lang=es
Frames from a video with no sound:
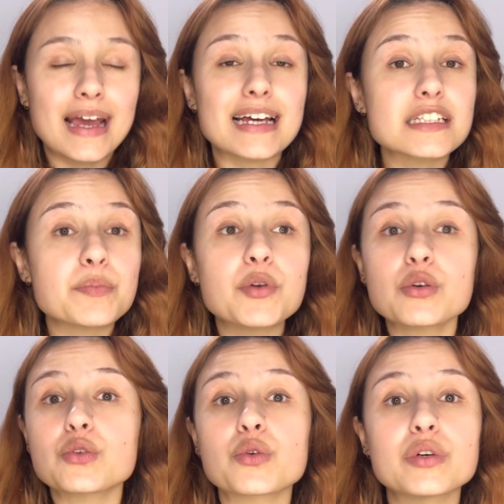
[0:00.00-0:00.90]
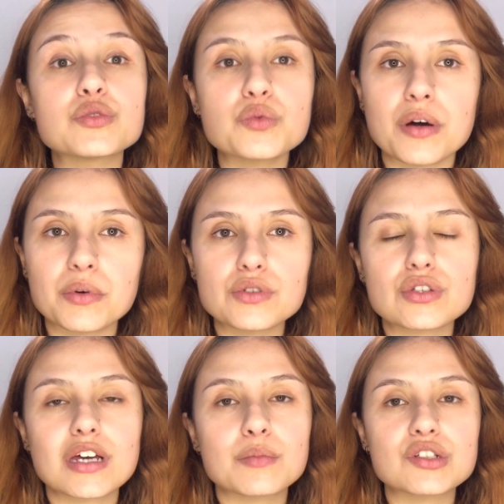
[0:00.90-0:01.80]
Este producto no es nuevo, yo
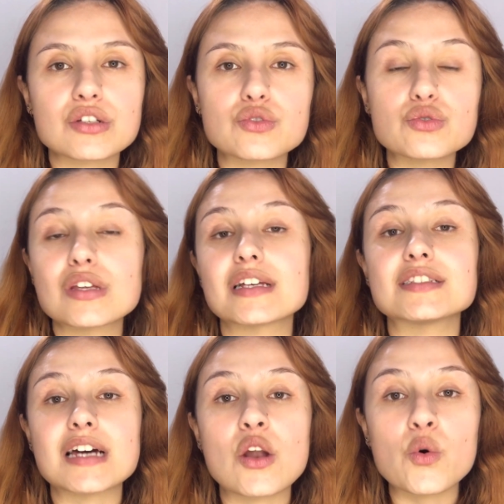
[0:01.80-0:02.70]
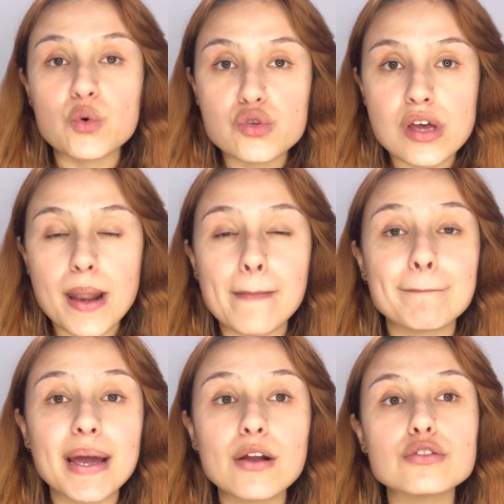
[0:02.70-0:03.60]
sé que muchos de ustedes ya lo usan,
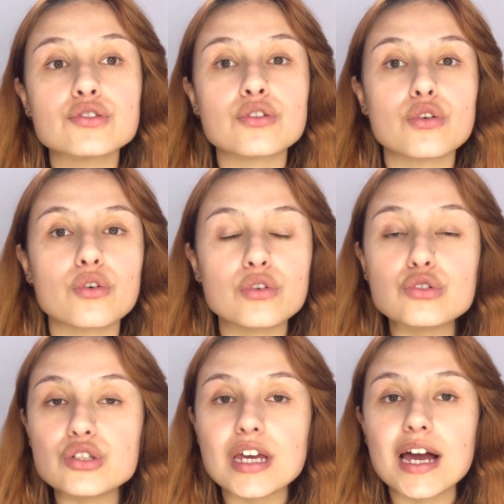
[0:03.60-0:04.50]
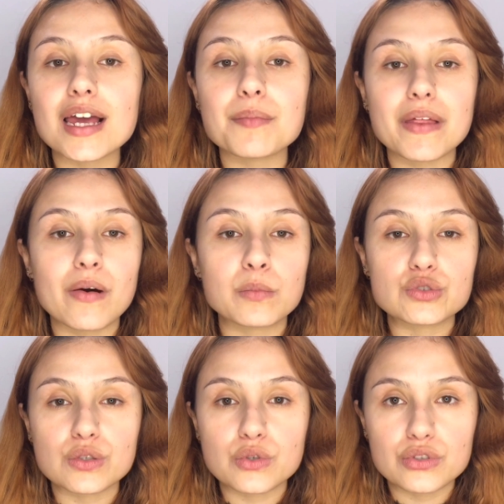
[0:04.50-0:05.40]
pero yo no lo conocía y me da
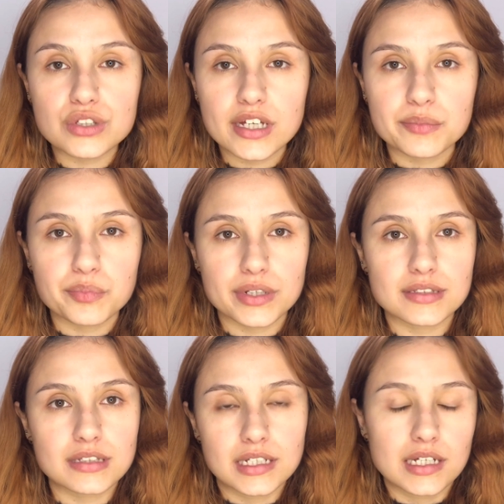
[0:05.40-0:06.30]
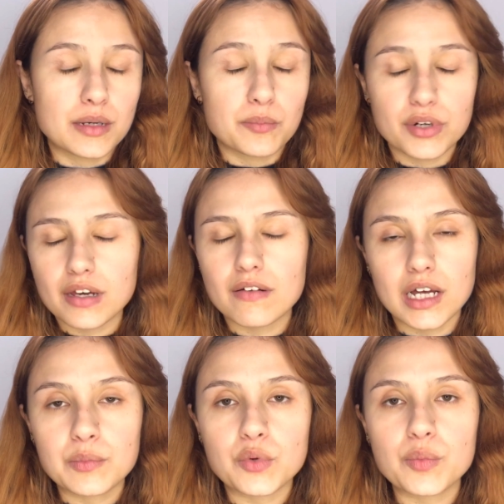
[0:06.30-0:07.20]
mucha curiosidad, pues porque
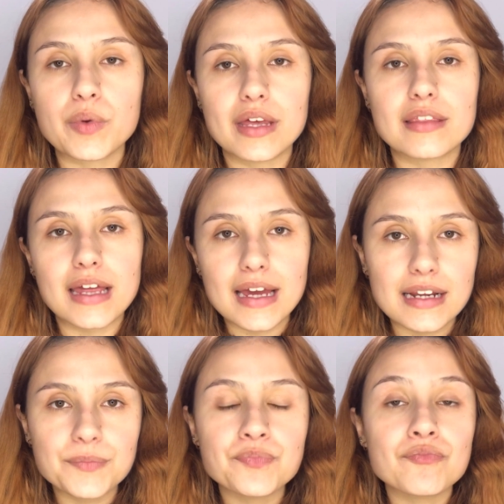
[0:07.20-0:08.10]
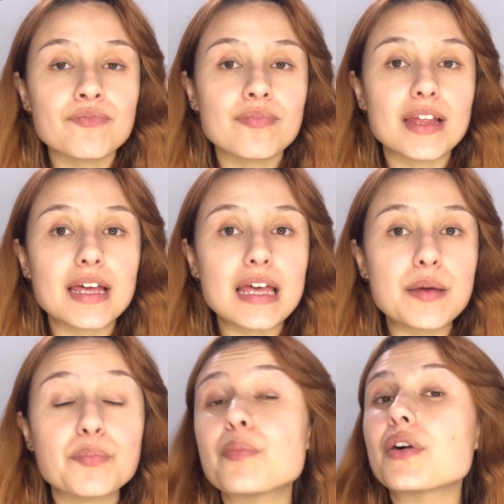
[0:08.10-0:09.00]
hablaba muy bien de él. Y
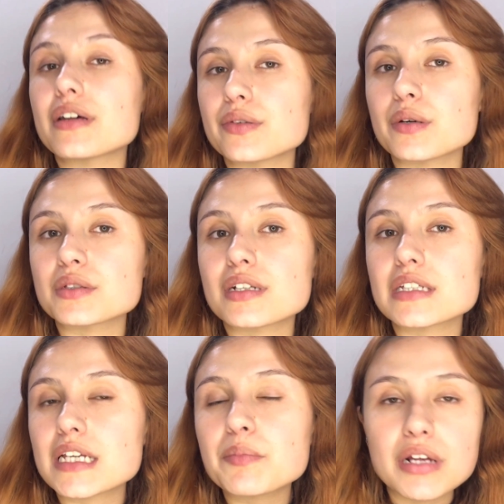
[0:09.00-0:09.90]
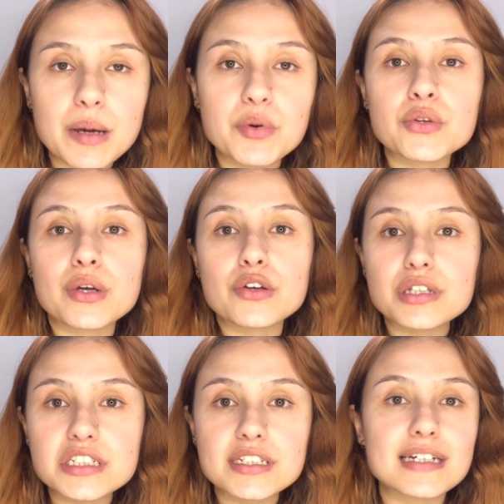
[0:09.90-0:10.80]
por eso hago esta reseña, porque de pronto hay
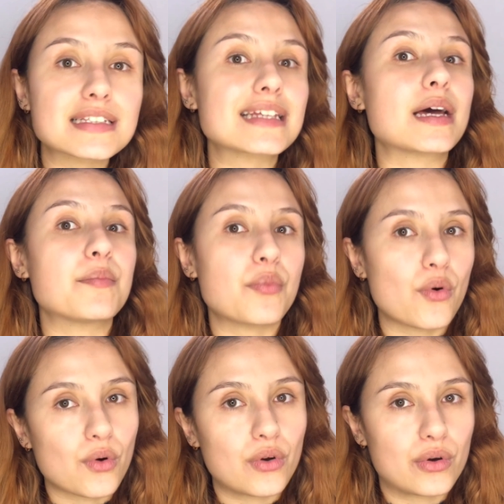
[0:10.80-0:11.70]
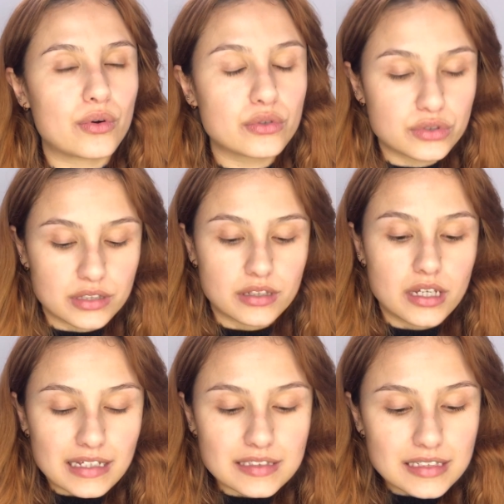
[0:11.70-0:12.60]
otras chicas que tampoco lo conocen.
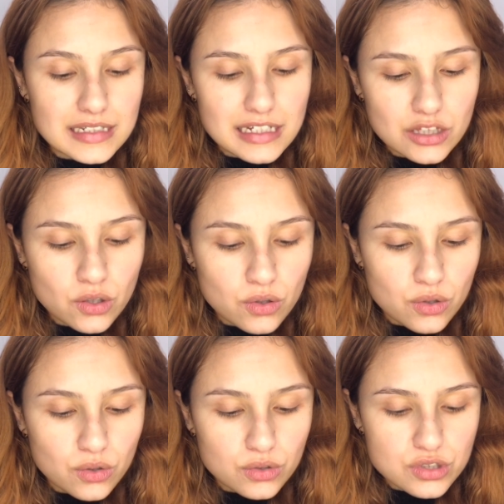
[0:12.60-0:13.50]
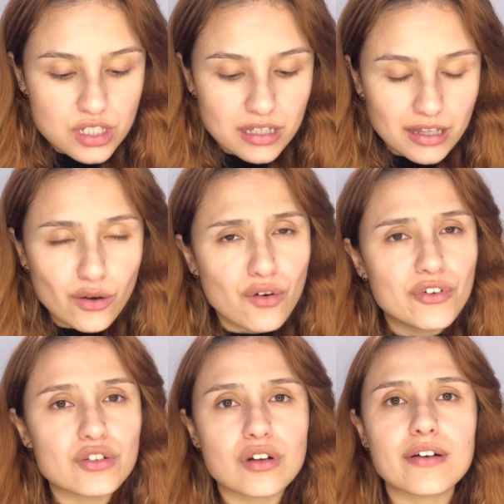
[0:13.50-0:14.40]
Este es en el tono 7
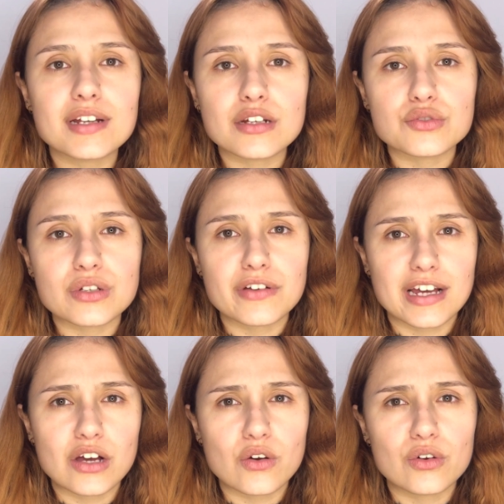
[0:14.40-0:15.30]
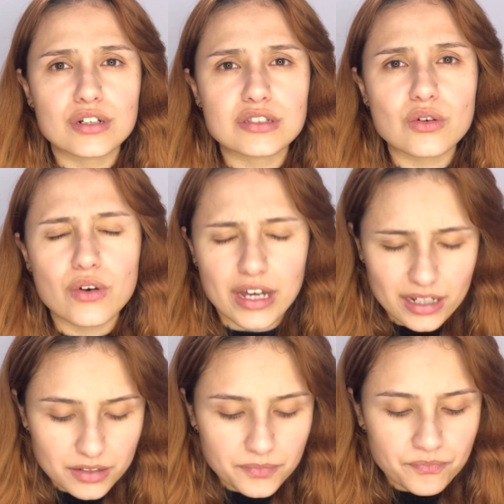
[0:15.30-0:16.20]
Coffee, yo la verdad no sabía qué color
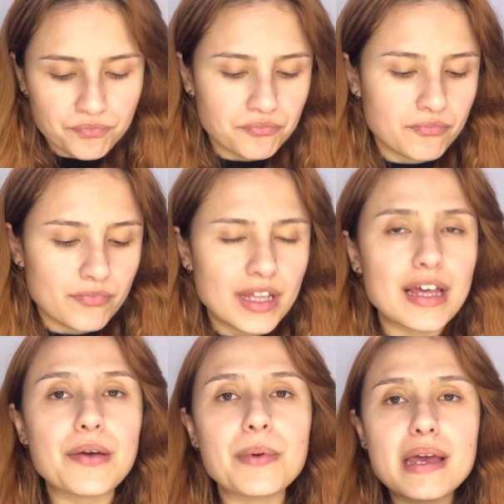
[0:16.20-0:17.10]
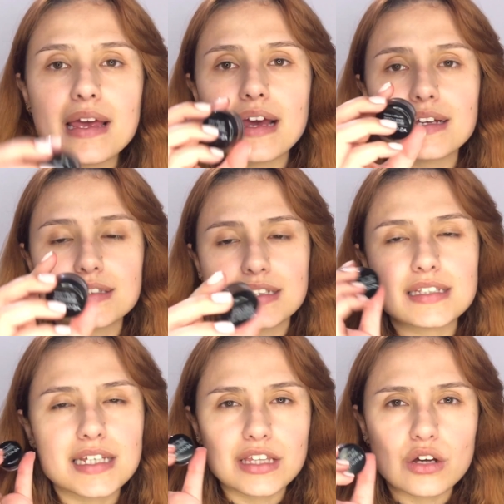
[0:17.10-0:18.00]
escoger y vi que este
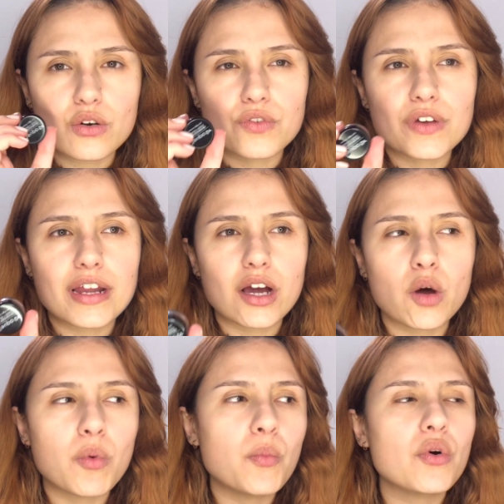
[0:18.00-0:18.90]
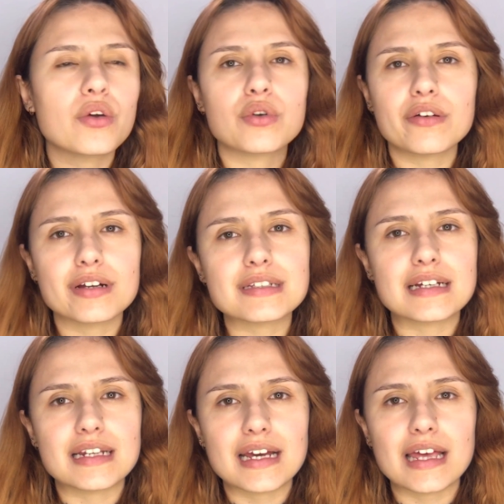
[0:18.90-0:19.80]
7 coffee era como muy universal
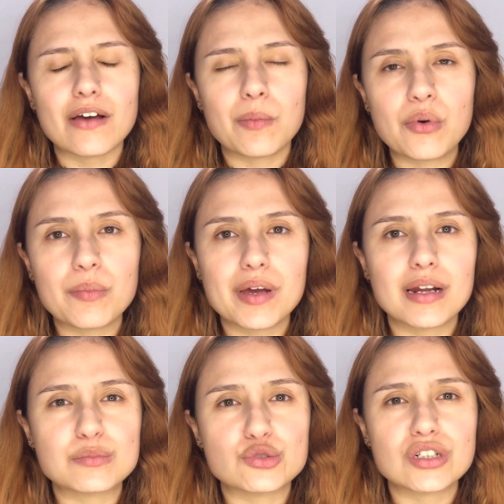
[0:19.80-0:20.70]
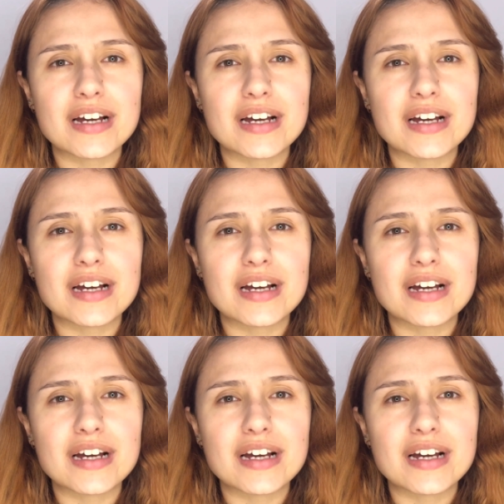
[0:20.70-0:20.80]
y le quedaba muy bien a mucha